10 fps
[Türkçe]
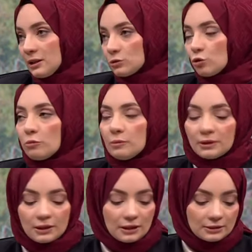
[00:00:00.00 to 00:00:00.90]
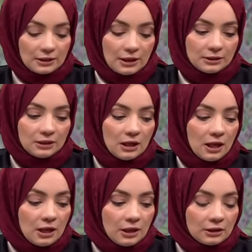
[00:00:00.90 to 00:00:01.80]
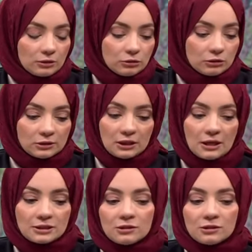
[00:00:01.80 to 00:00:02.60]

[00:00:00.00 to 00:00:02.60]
Zorba bir karakterdi kendini